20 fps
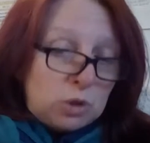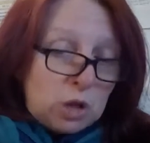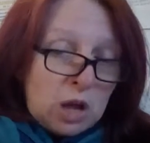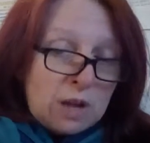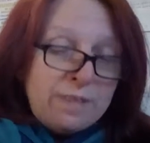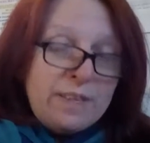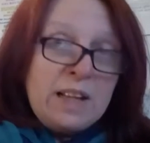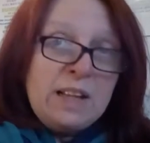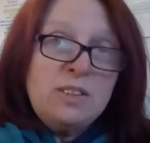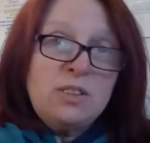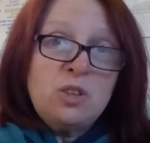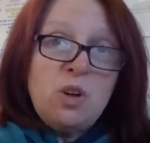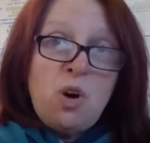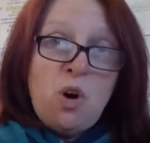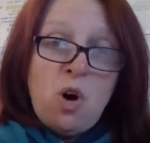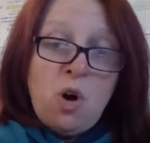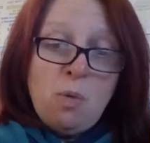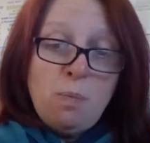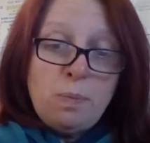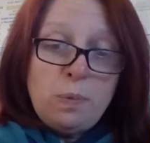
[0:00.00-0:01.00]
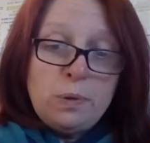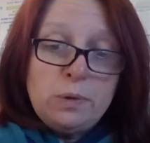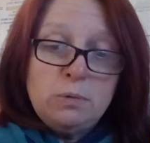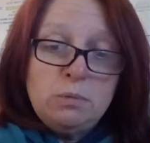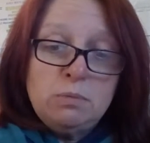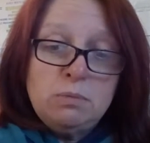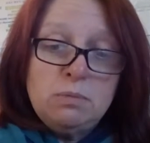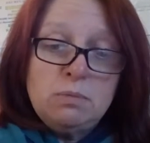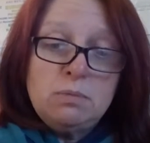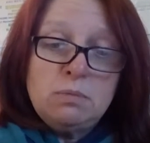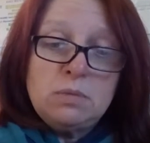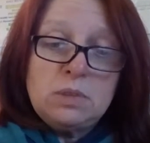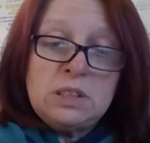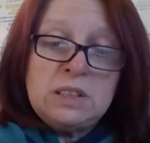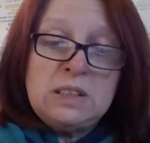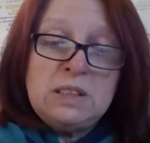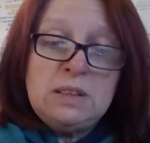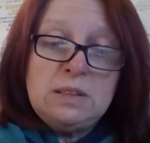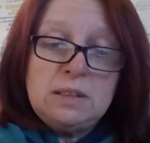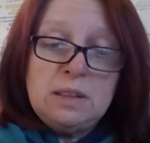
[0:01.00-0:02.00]
Un exemple,
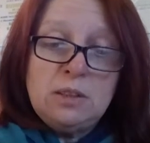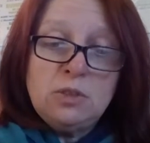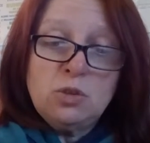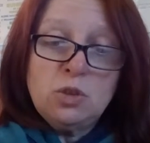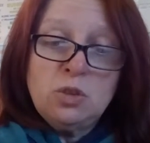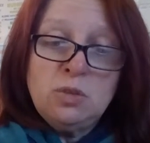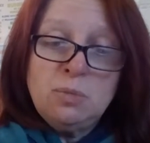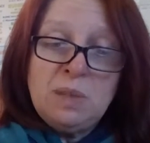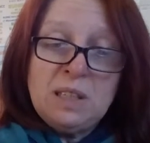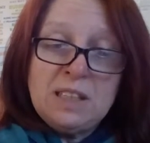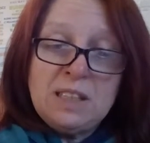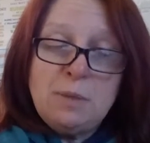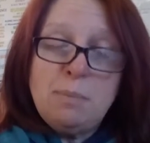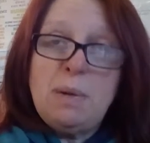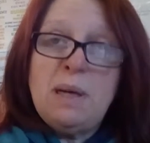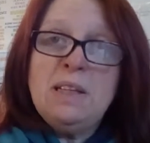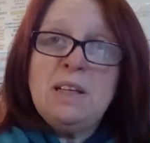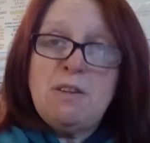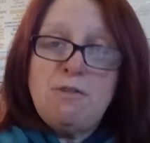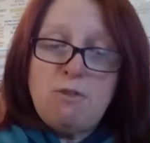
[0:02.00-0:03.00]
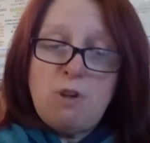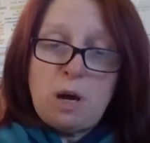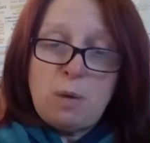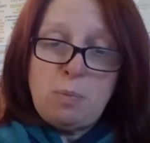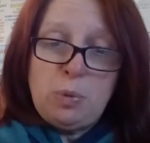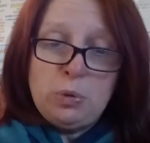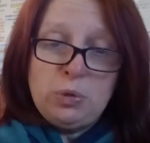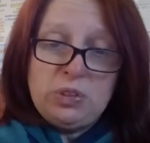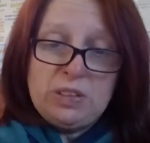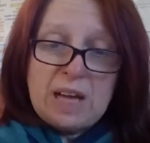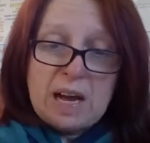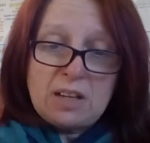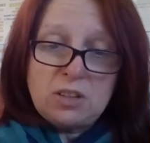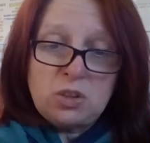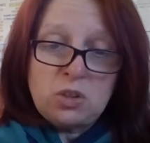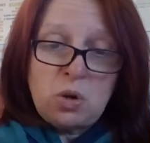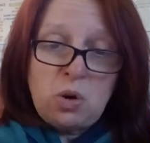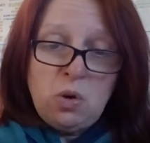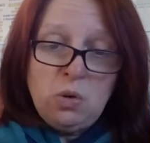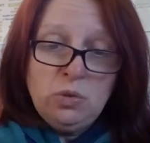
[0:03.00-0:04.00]
si c'est je ne mérite pas d'avoir plus
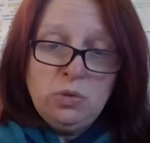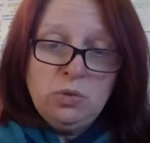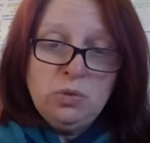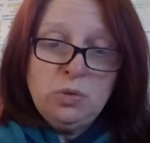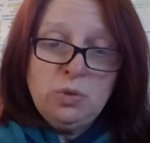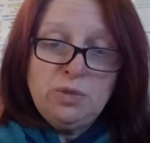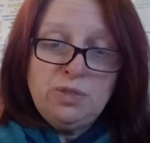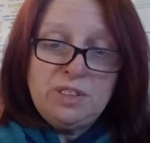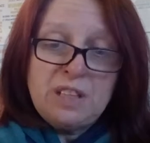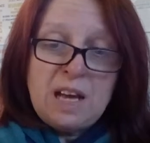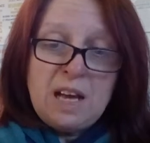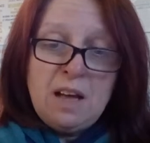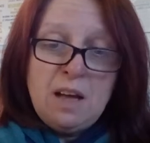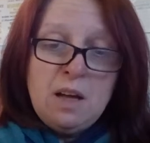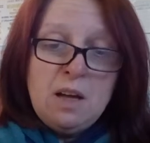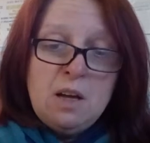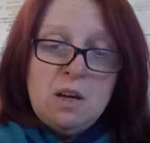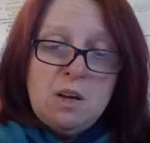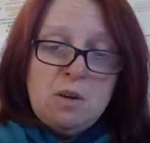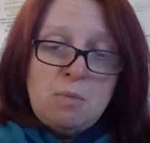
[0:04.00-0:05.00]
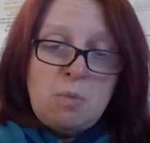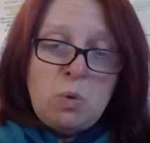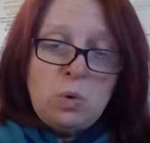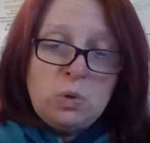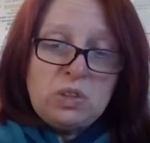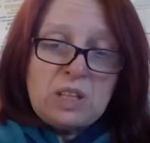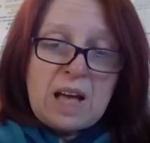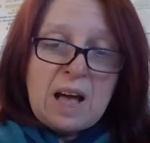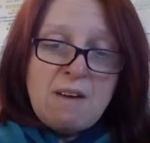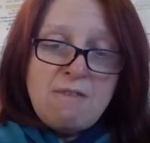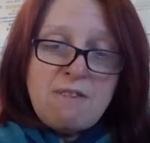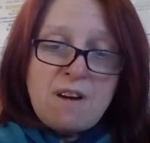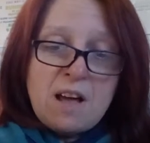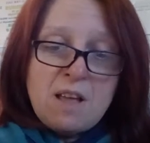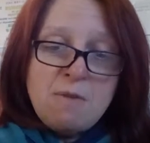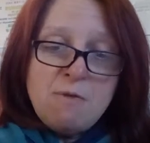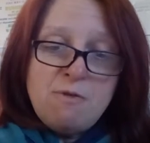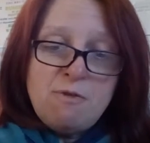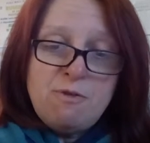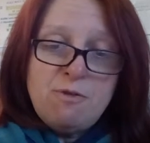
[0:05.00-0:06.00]
d'argent, devient mon
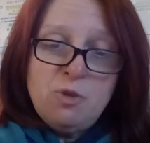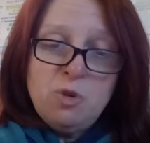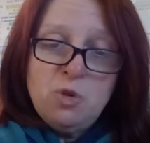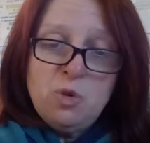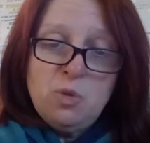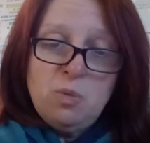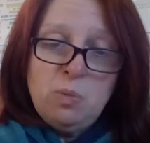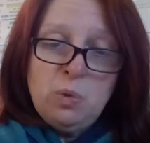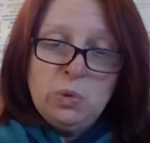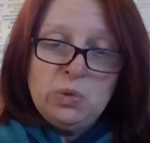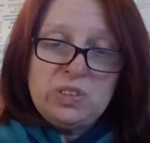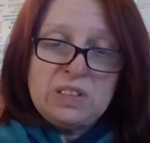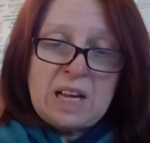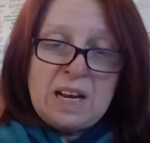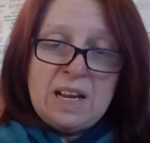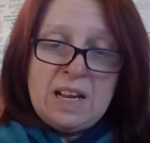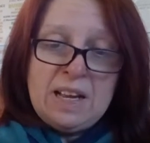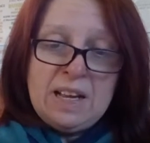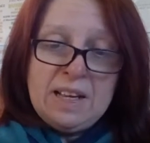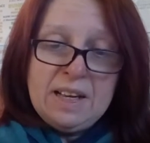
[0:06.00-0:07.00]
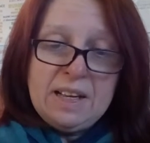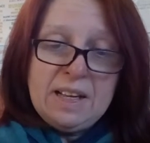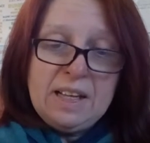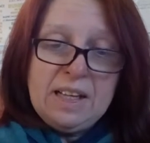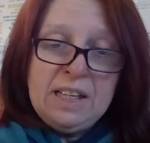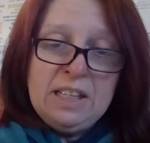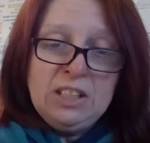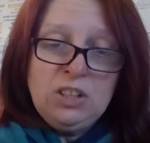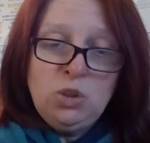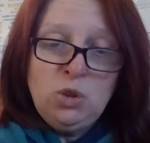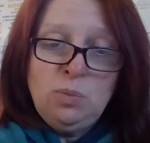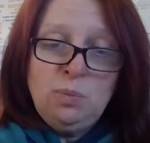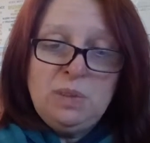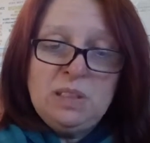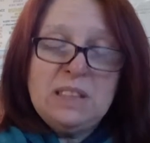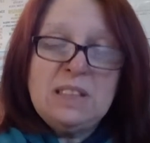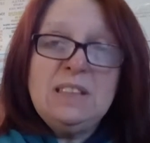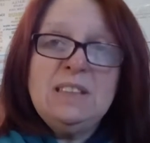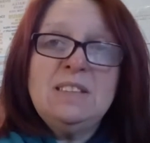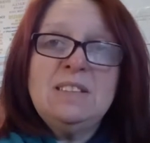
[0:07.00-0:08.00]
travail vaut mon salaire et je
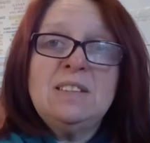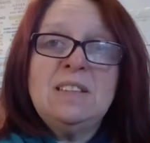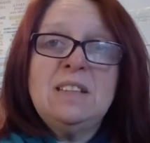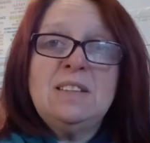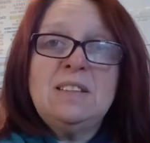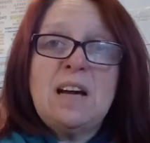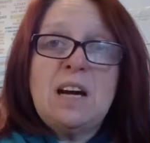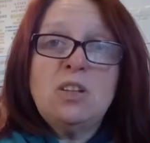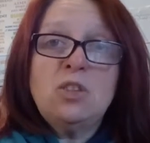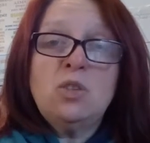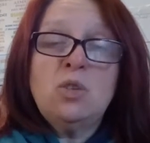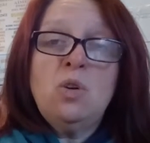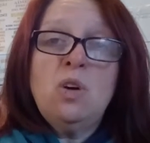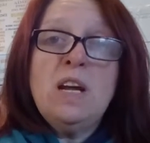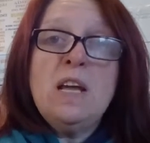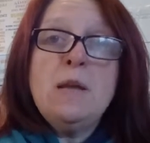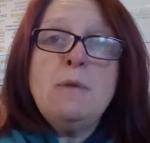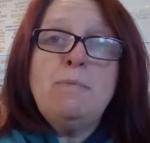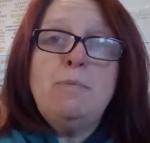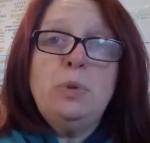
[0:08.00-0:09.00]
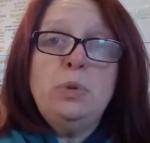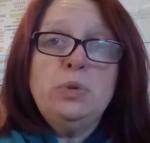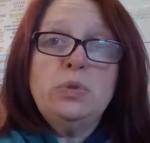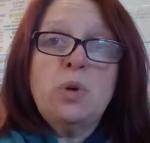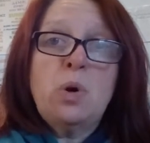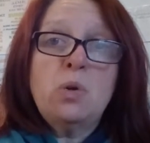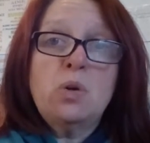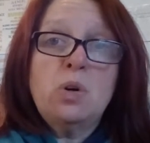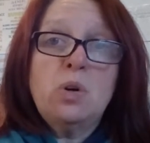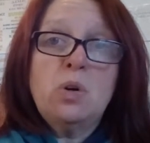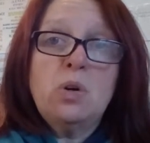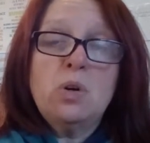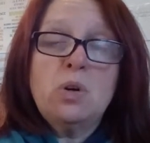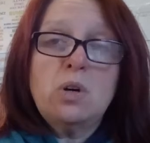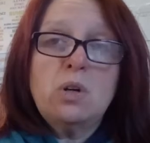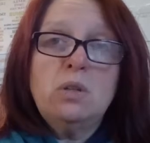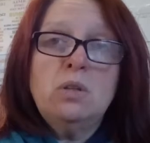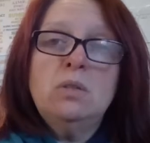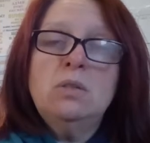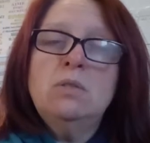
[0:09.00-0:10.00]
mérite cet argent et plus
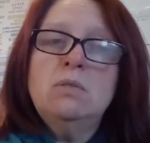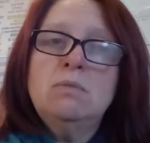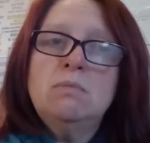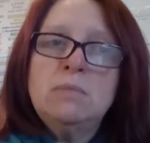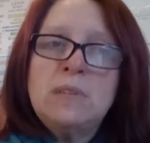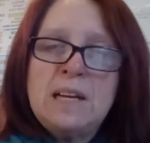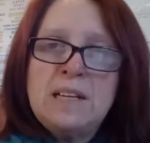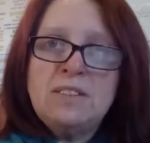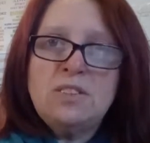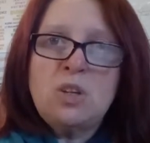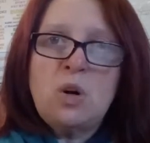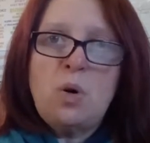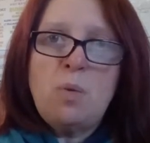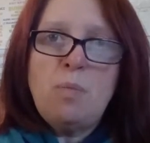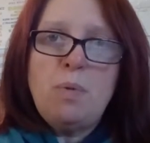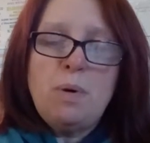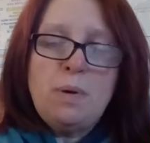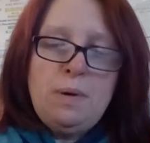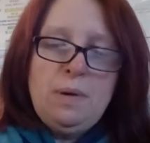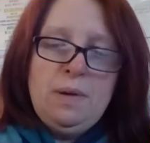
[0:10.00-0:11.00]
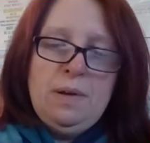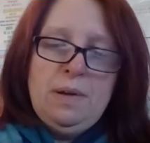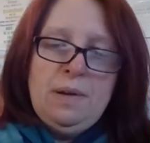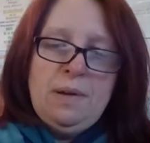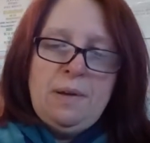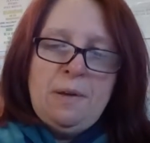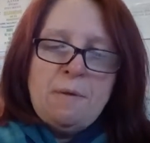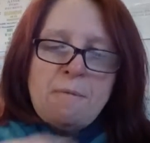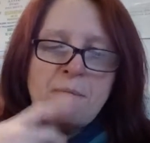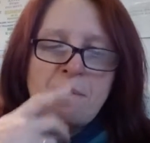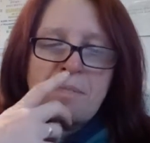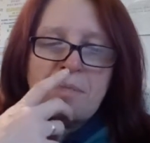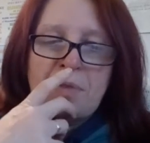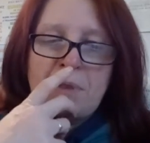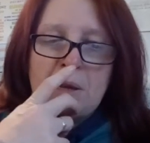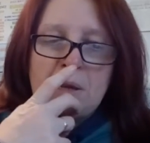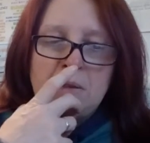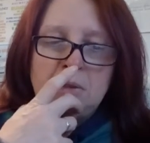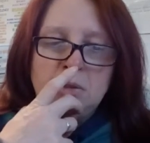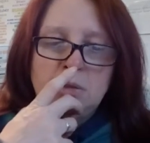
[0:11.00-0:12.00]
encore. Exemple.
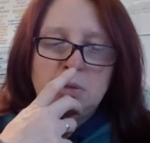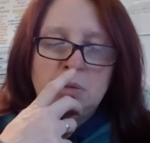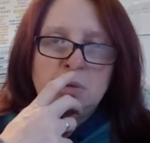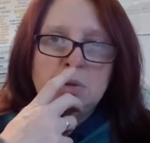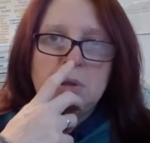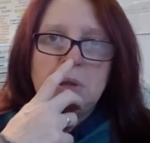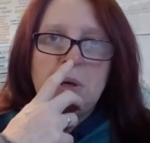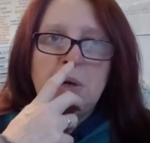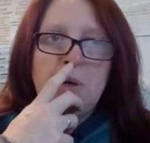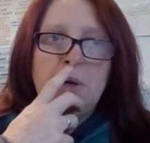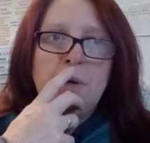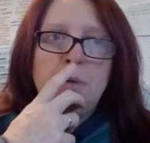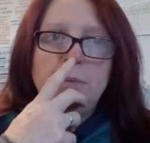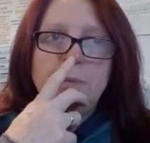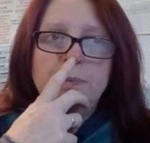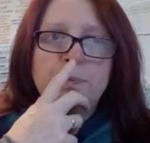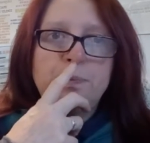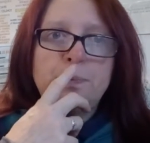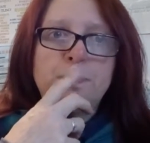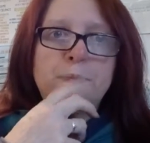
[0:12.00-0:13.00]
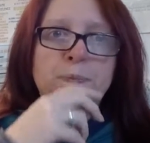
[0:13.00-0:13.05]
Donc, euh,